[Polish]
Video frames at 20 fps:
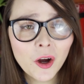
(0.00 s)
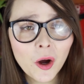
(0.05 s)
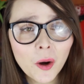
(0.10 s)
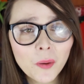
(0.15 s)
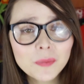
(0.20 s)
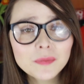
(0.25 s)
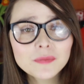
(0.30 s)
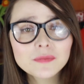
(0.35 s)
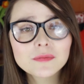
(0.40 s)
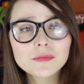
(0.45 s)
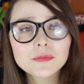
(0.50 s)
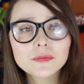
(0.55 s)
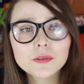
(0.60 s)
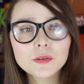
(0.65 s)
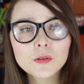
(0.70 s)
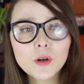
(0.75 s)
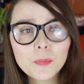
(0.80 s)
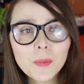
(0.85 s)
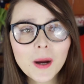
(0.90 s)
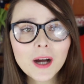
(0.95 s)
o
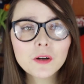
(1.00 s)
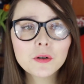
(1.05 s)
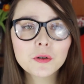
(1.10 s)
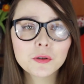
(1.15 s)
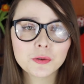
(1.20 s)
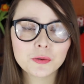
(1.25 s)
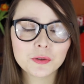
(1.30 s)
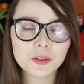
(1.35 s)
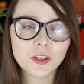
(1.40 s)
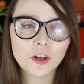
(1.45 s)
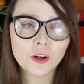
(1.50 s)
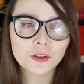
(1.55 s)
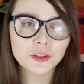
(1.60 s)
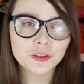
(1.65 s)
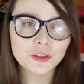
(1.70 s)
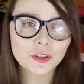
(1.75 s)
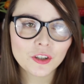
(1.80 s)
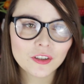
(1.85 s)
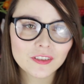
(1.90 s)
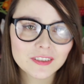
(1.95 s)
chłopaku, który
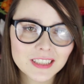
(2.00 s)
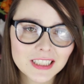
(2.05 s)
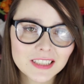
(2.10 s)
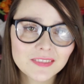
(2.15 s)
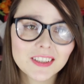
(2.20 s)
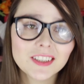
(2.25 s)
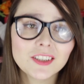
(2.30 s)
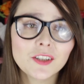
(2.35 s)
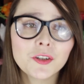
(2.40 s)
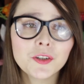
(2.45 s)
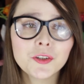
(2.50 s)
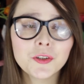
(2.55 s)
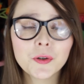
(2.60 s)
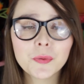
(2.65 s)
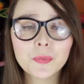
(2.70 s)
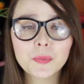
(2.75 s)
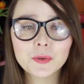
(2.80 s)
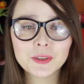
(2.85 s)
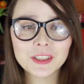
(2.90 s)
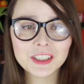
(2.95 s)
chodzi do
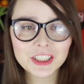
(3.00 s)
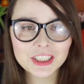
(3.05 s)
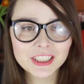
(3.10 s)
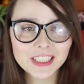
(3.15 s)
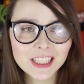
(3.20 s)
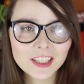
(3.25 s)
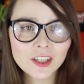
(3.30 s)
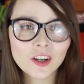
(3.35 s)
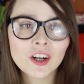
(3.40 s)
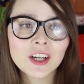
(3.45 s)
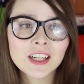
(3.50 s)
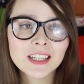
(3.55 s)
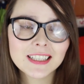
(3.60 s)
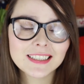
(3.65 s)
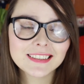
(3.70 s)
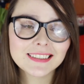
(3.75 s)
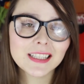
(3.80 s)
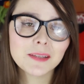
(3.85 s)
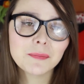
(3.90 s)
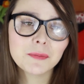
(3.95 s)
konserwatorium muzycznego,
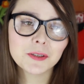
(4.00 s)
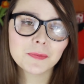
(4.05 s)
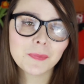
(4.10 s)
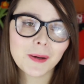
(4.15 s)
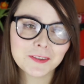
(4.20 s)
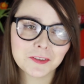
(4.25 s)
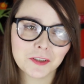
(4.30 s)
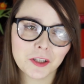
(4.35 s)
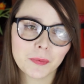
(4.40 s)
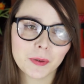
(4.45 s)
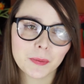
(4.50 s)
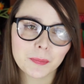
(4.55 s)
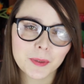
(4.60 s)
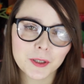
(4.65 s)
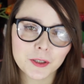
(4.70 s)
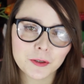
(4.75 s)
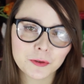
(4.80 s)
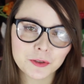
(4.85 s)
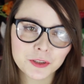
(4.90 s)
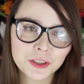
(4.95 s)
chce być bardzo dobrym
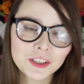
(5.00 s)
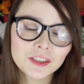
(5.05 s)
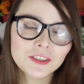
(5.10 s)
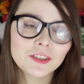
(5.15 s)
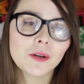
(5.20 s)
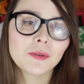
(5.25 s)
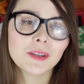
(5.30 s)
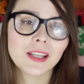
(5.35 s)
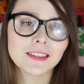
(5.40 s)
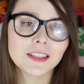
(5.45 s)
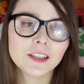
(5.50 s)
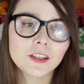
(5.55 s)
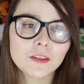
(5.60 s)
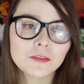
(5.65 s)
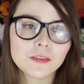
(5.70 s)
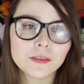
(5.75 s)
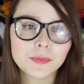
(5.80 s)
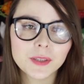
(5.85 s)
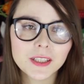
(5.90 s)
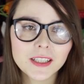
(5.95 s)
perkusistą,
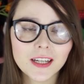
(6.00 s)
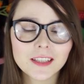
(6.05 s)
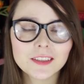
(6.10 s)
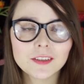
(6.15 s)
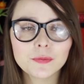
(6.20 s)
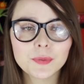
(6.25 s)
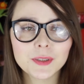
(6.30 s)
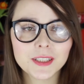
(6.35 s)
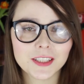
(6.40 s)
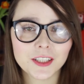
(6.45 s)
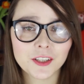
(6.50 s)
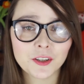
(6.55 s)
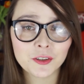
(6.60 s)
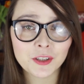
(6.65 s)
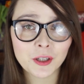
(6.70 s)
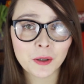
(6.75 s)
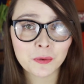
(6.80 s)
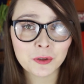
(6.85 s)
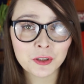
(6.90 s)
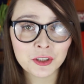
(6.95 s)
dlatego wybiera sobie
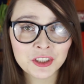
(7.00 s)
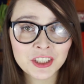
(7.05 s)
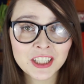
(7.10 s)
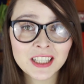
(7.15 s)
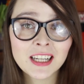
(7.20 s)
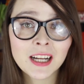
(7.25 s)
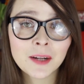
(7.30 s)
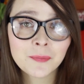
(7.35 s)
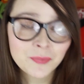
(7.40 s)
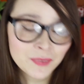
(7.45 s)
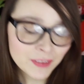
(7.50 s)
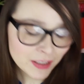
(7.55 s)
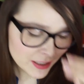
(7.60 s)
takiego nauczyciela,